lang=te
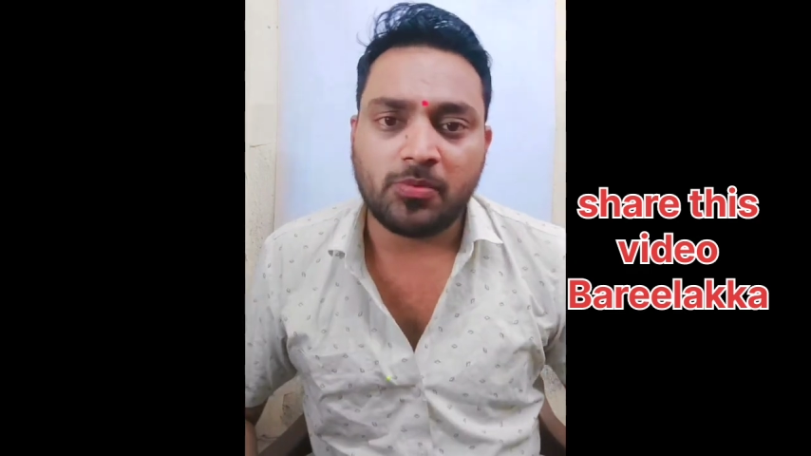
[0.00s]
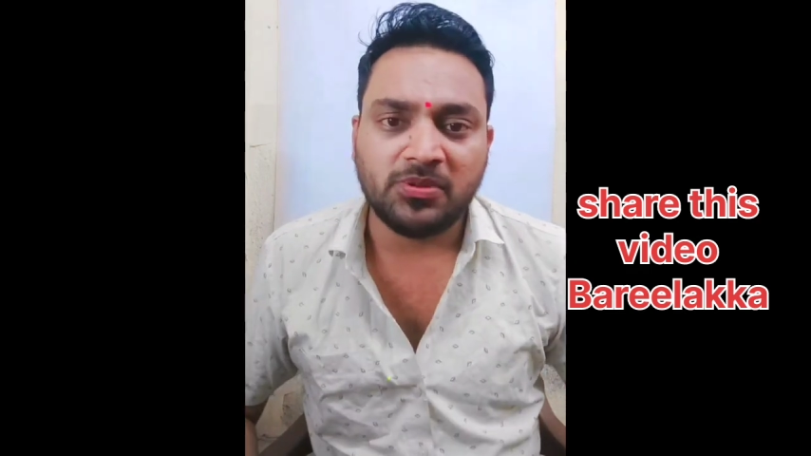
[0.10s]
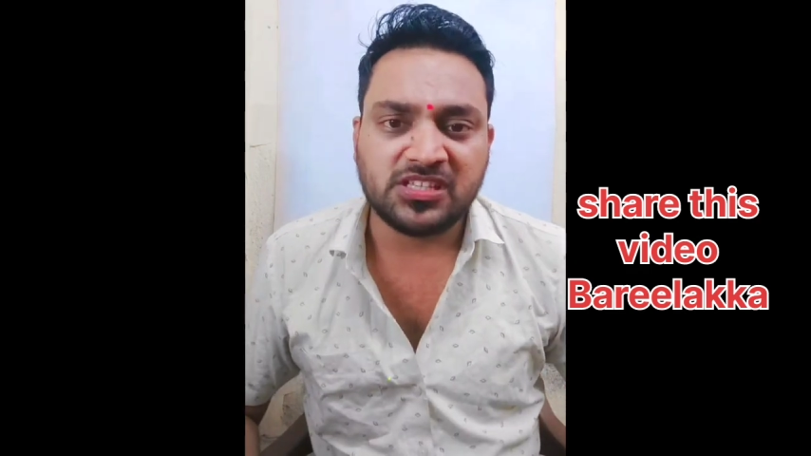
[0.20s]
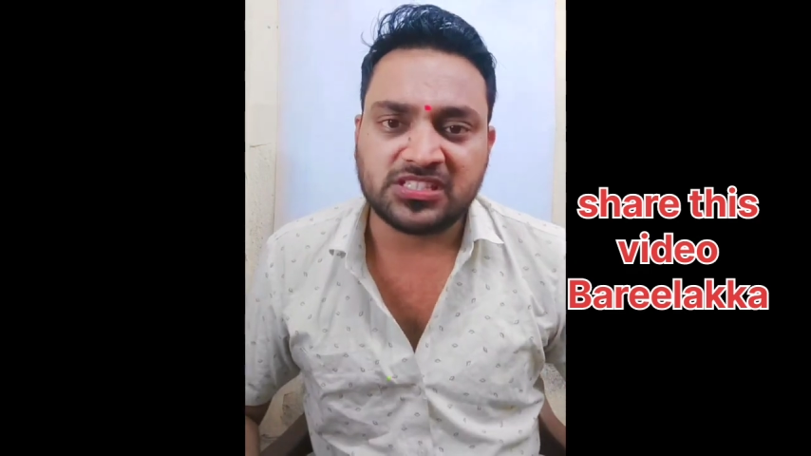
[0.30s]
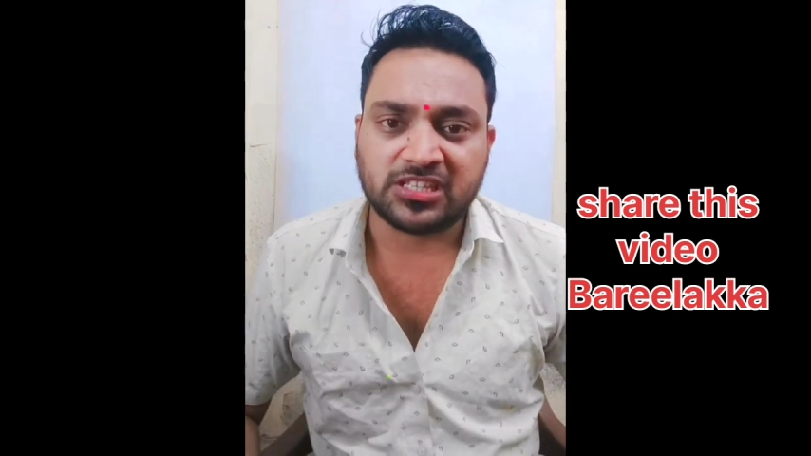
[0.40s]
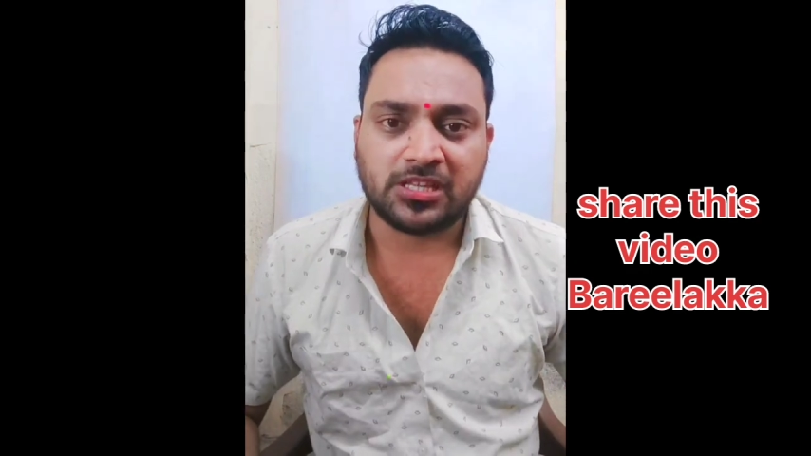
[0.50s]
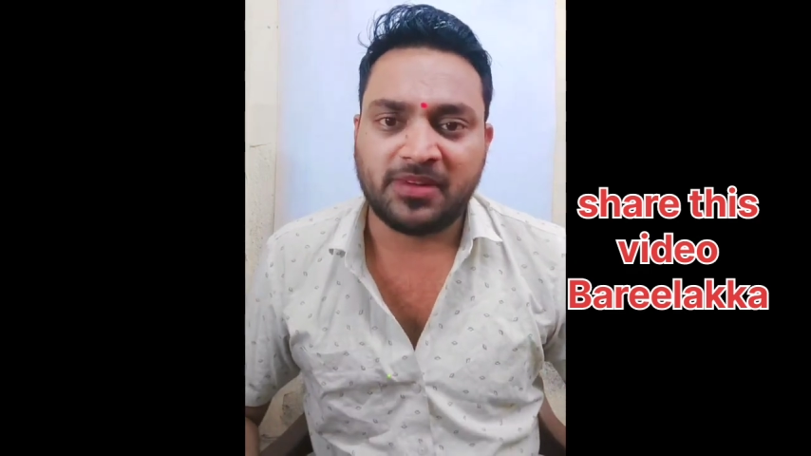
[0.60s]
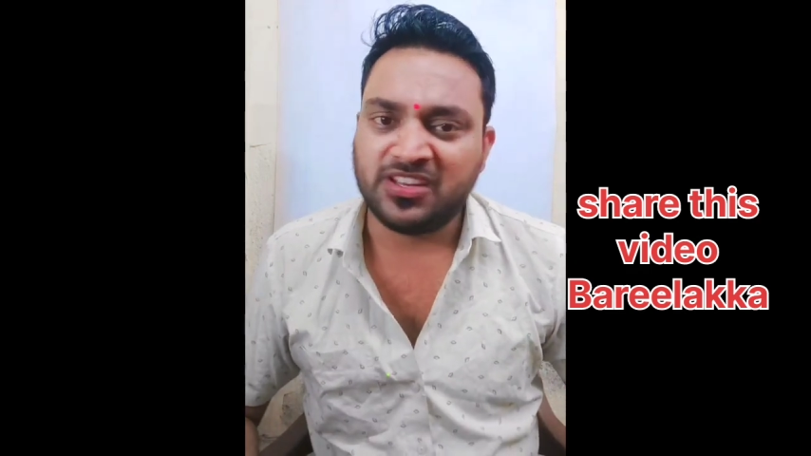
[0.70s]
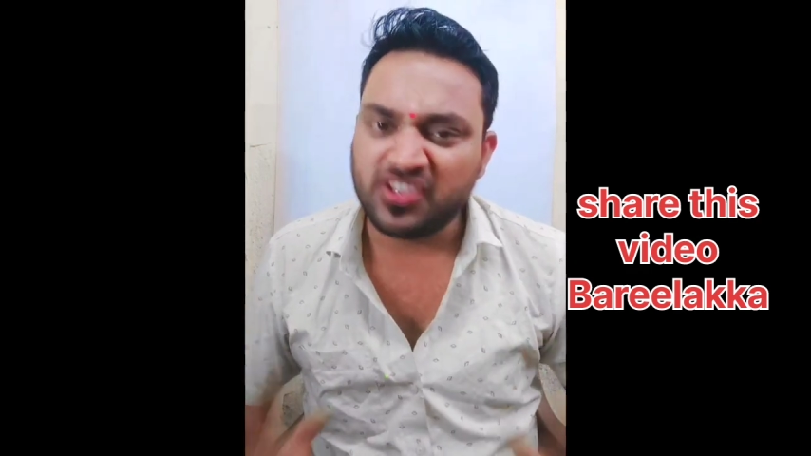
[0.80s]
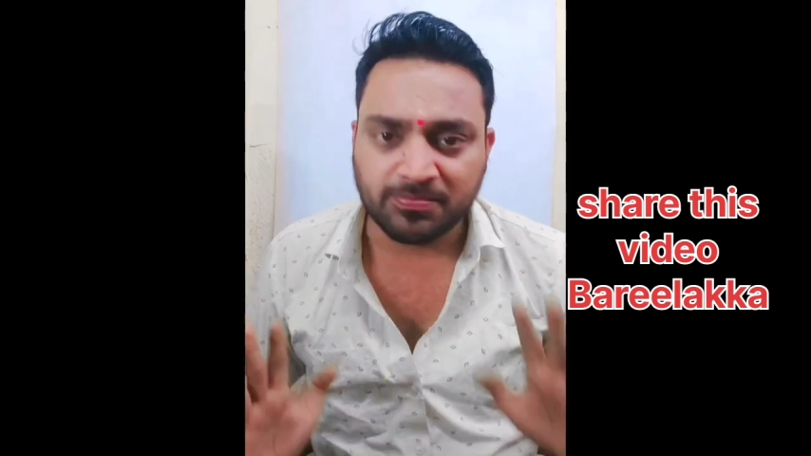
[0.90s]
జాబ్లు
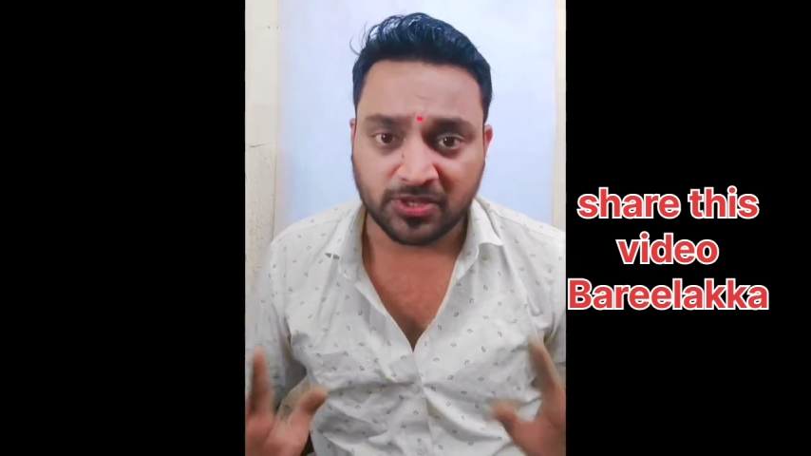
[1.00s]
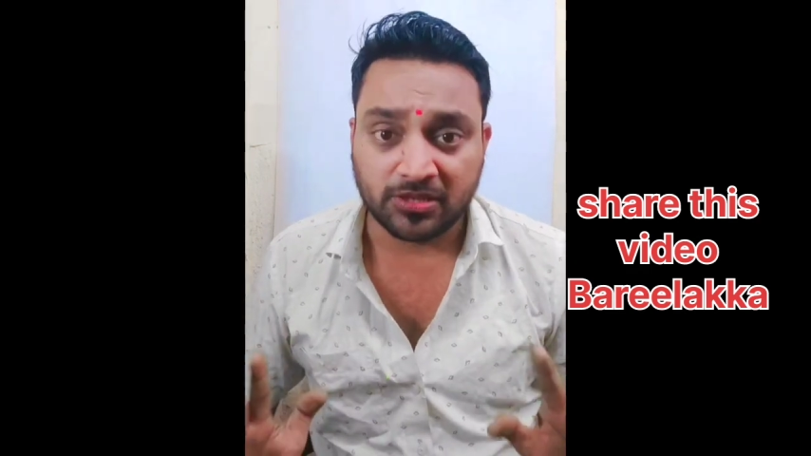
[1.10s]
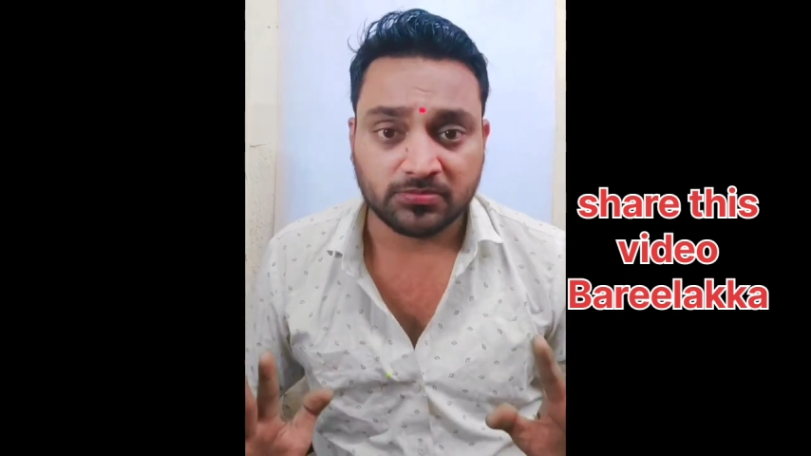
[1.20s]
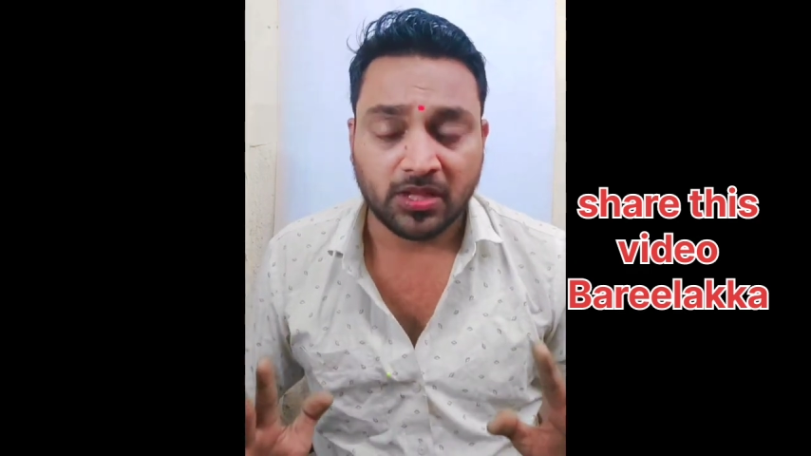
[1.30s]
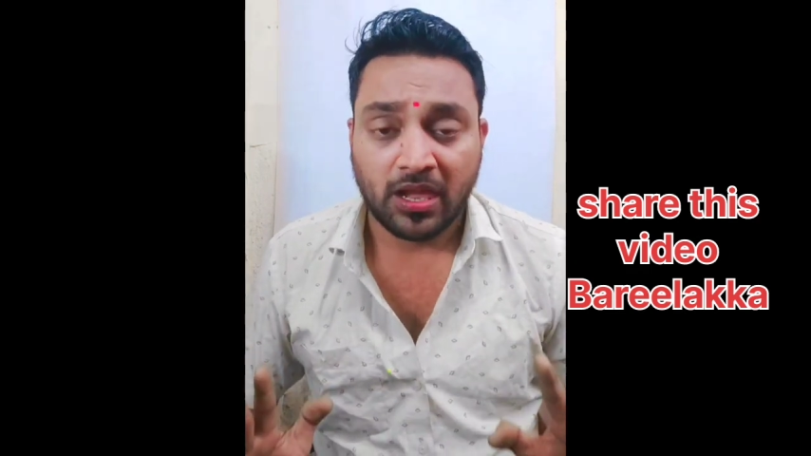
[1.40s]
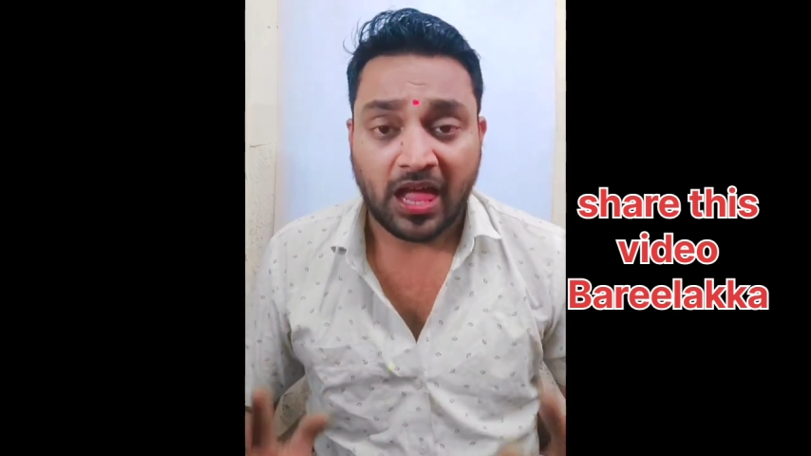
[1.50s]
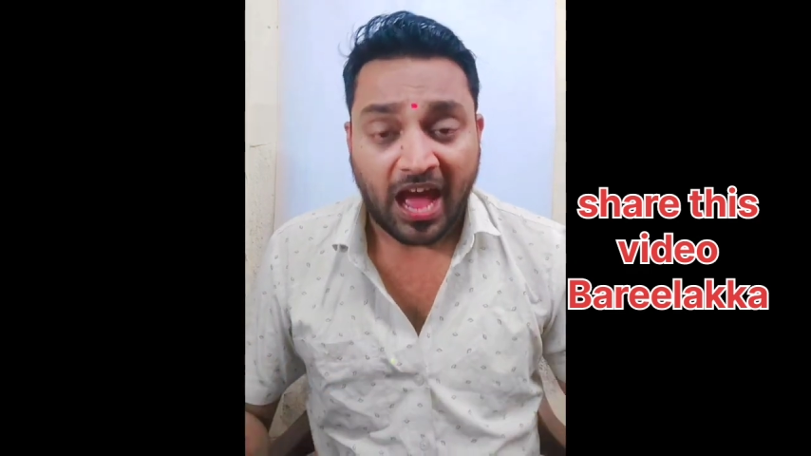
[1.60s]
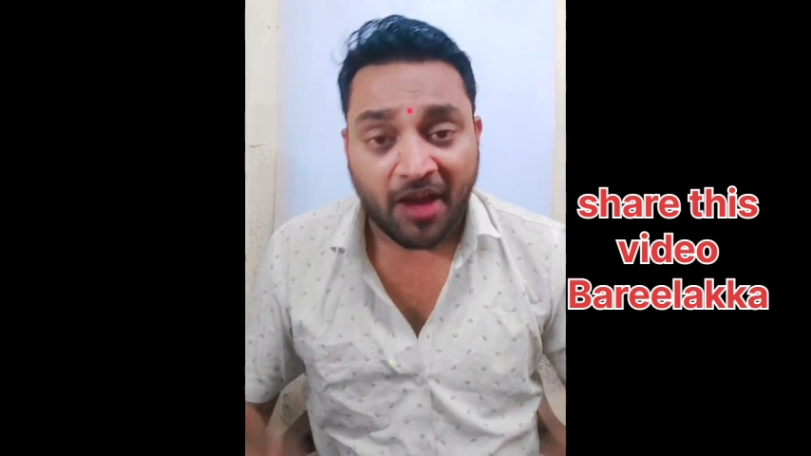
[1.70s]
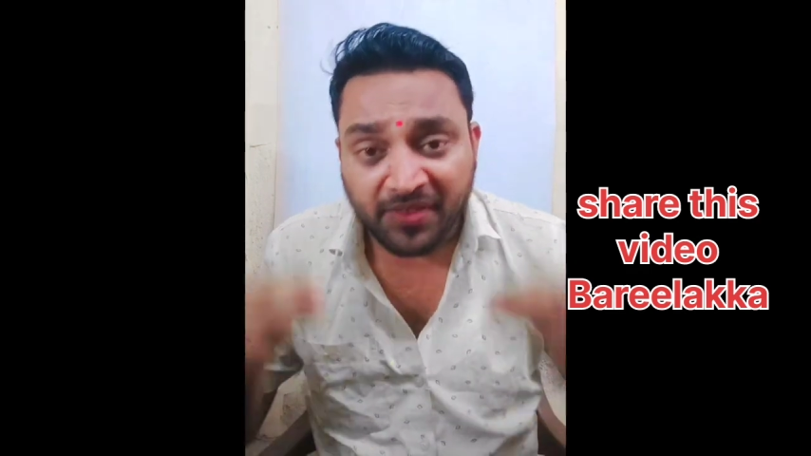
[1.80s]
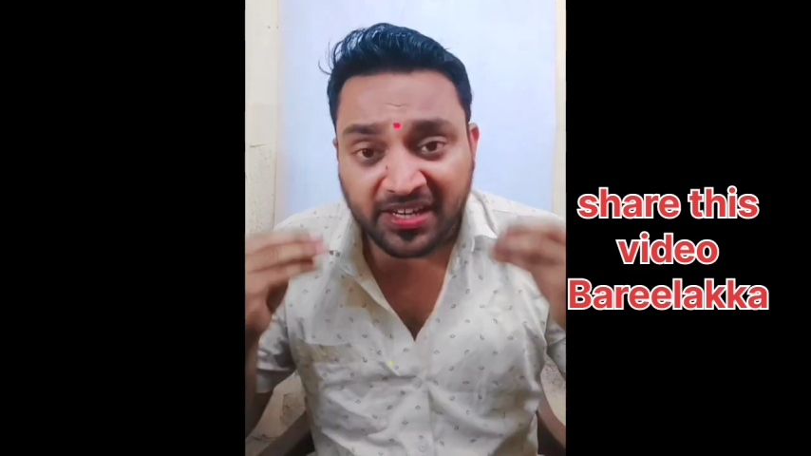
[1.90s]
తీసుకొస్తాం అని చెప్తాడు
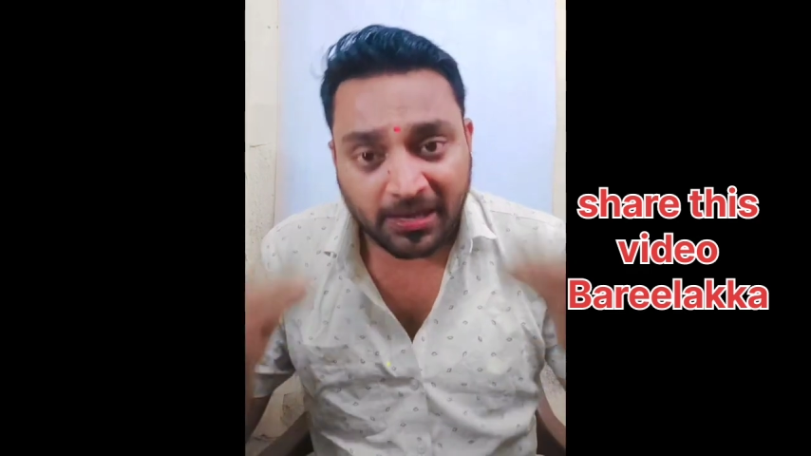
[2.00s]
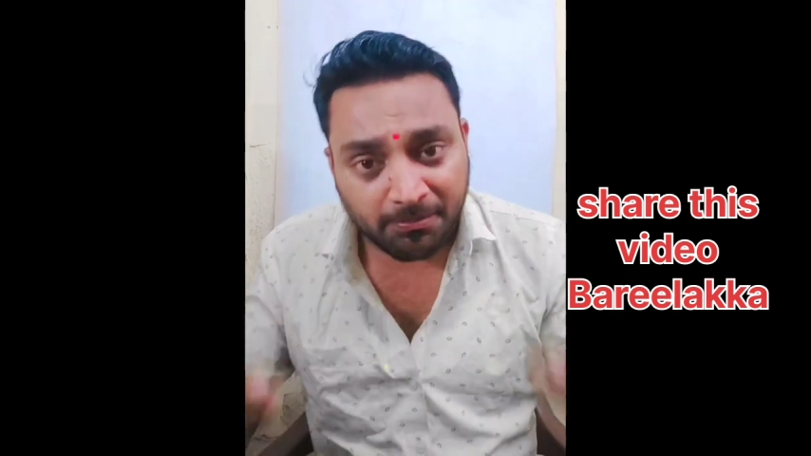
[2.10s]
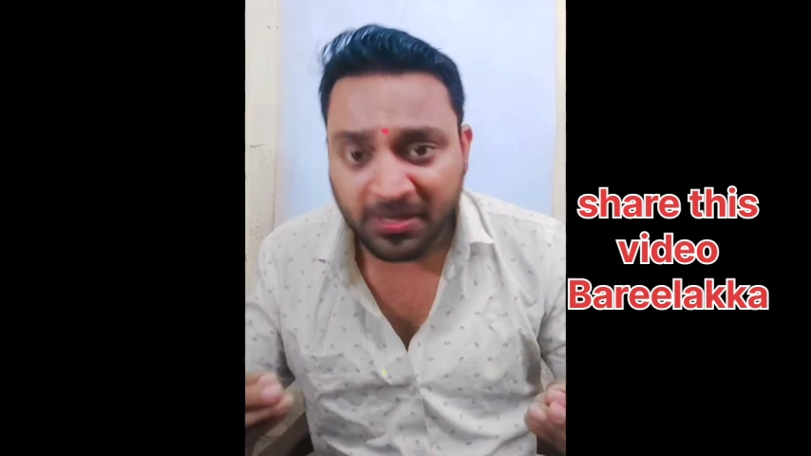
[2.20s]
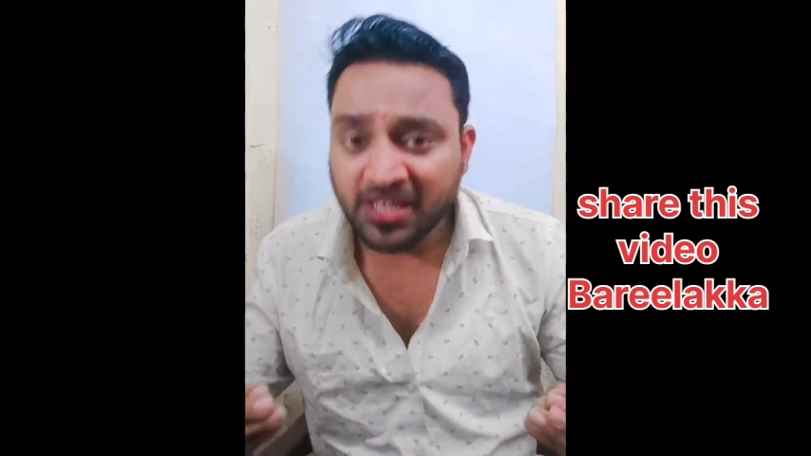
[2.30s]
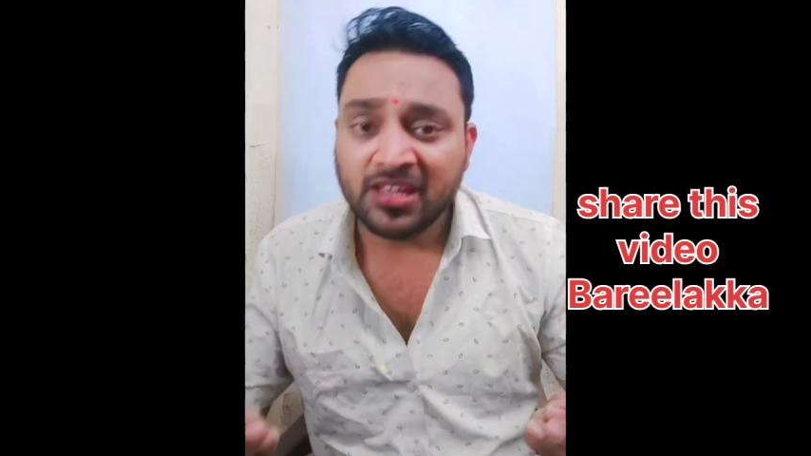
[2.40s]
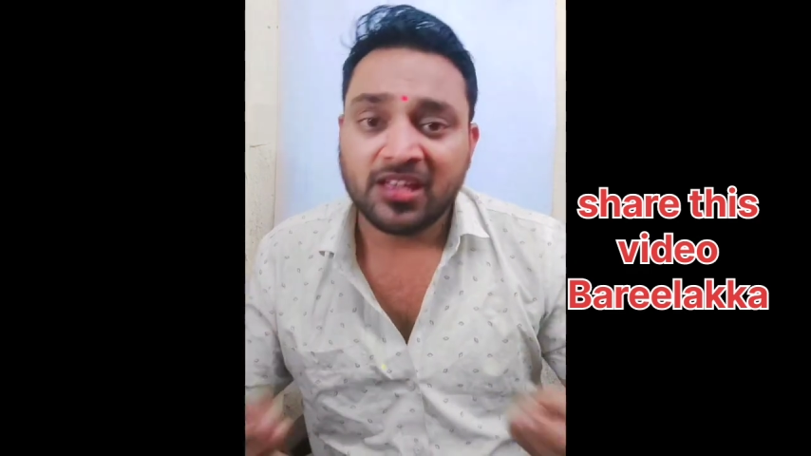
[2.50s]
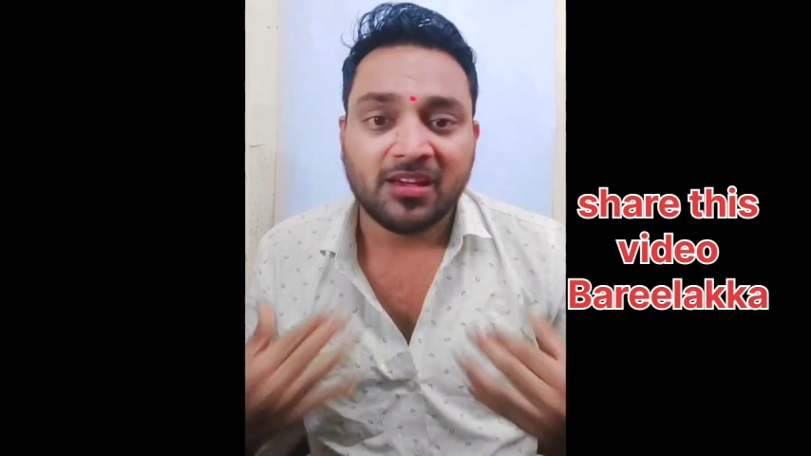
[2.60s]
అవి నమ్మి